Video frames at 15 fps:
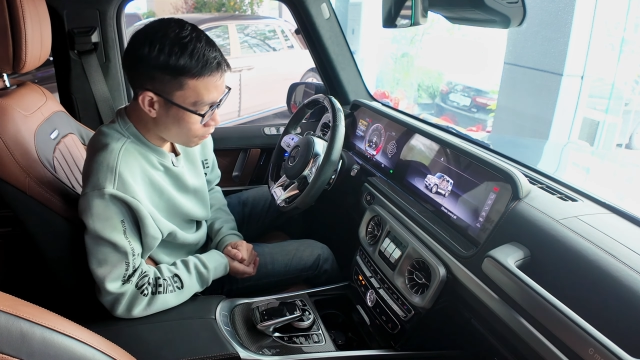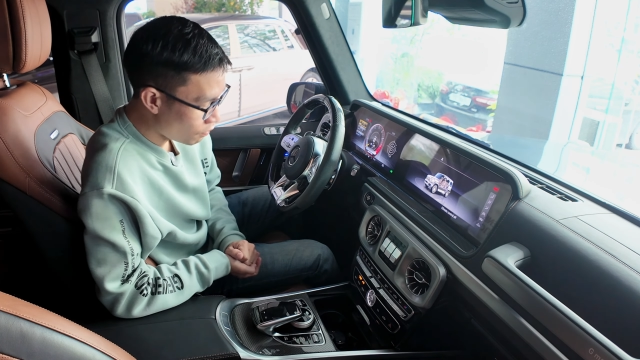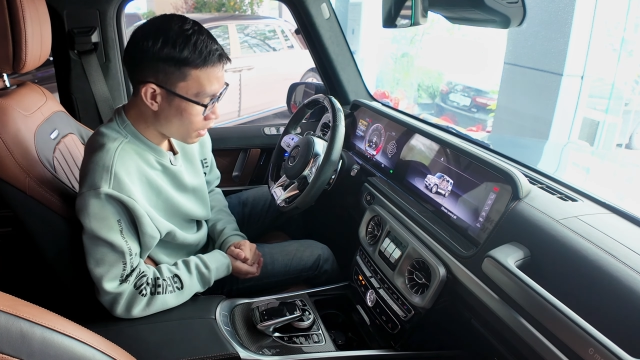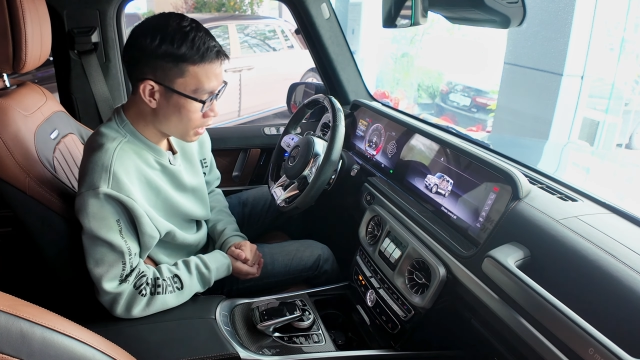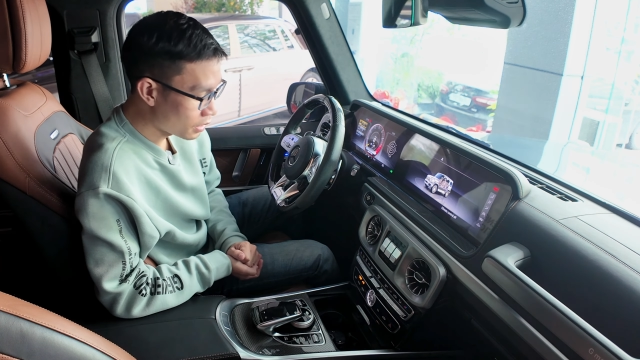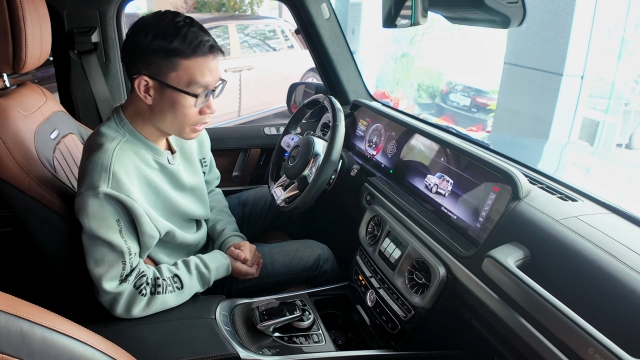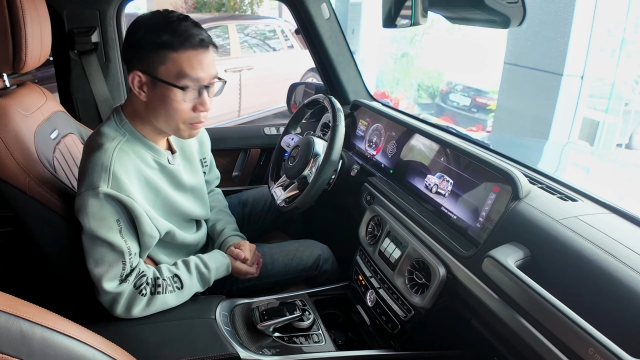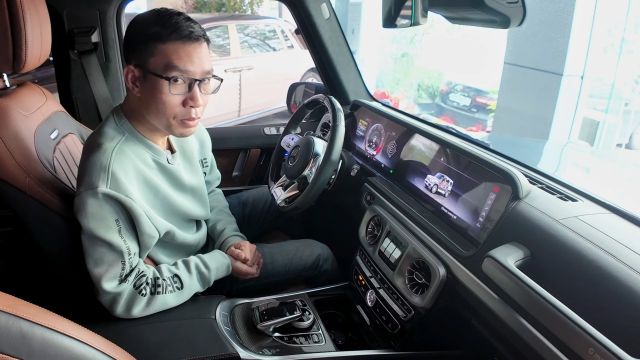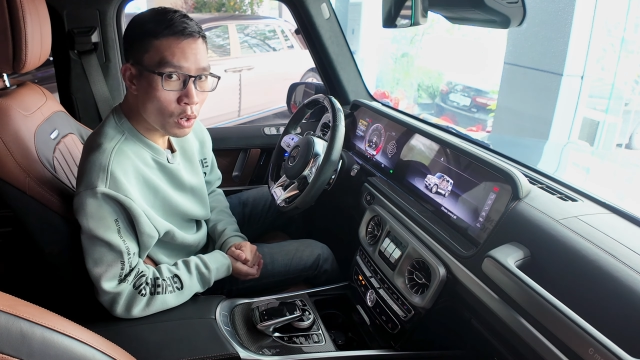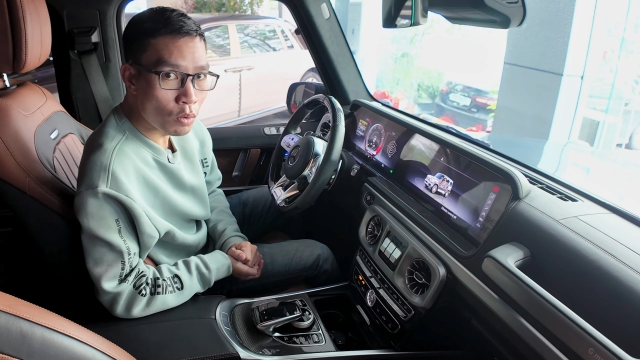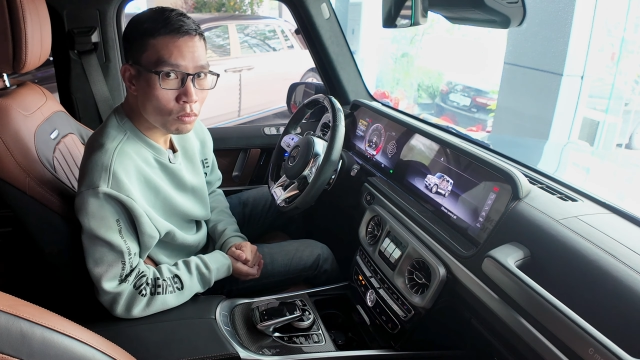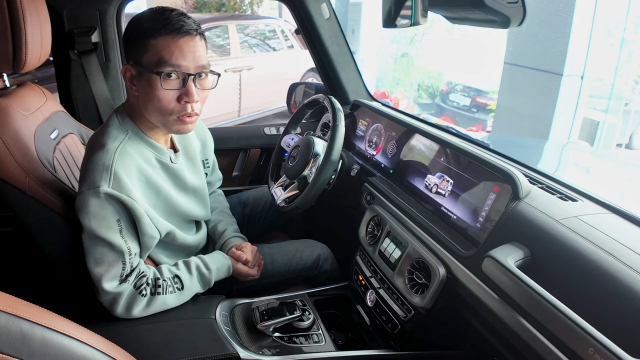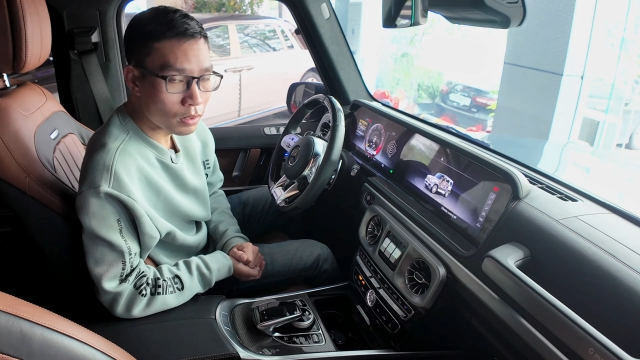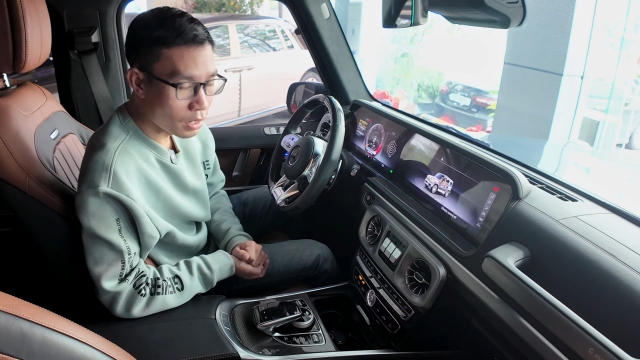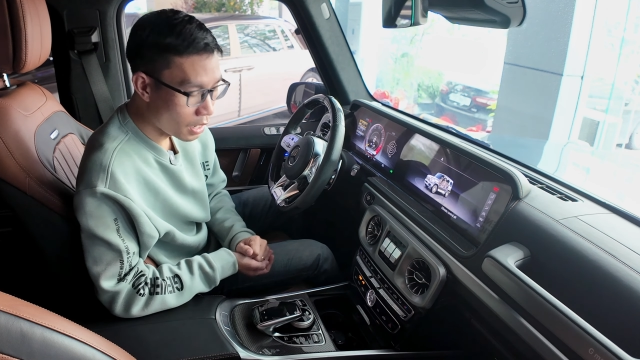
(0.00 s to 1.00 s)
Và tiếp
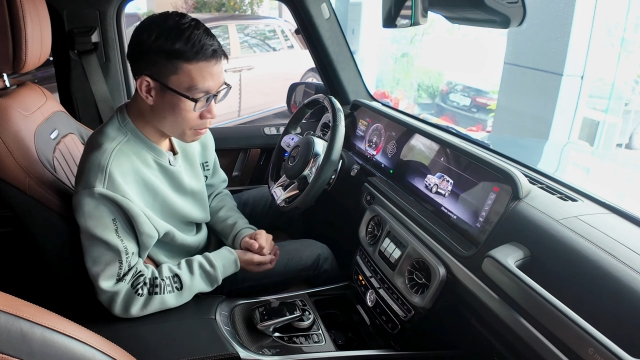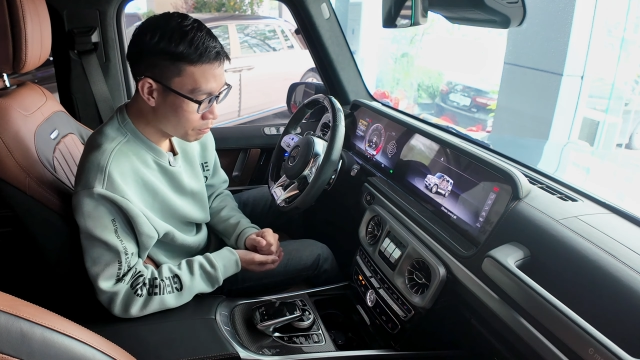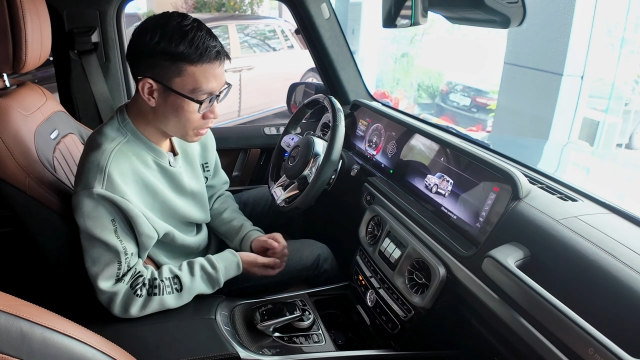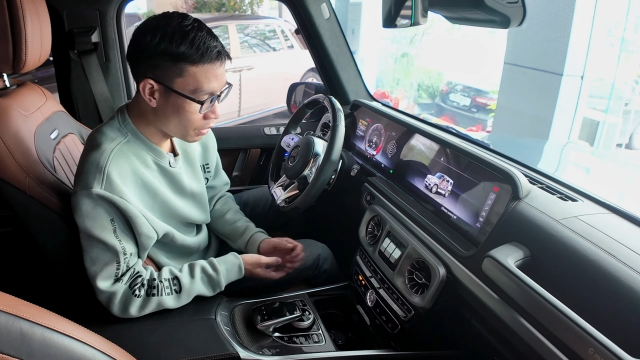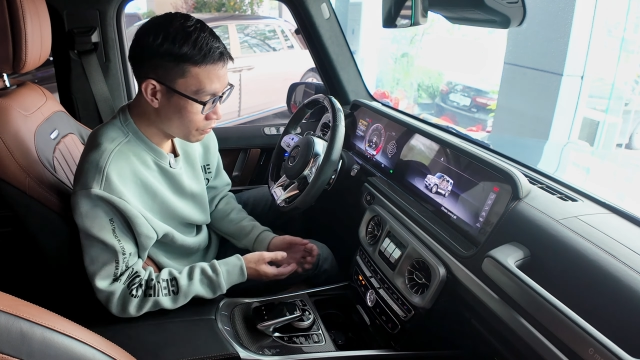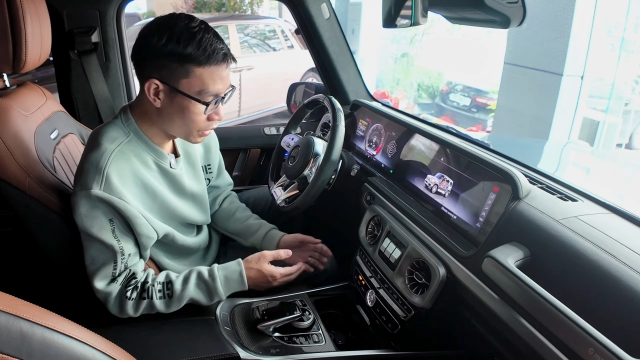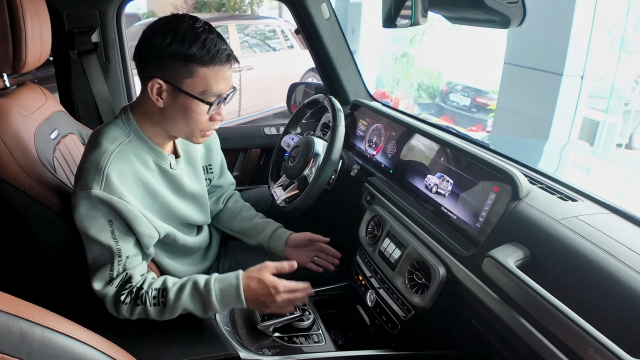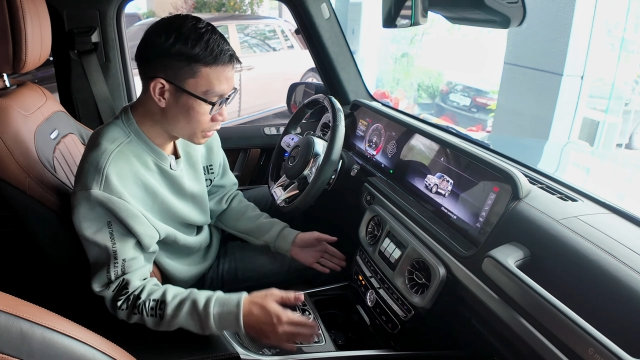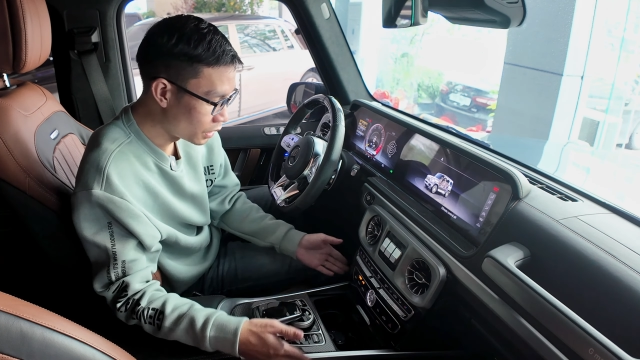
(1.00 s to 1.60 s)
tục nằm tại vị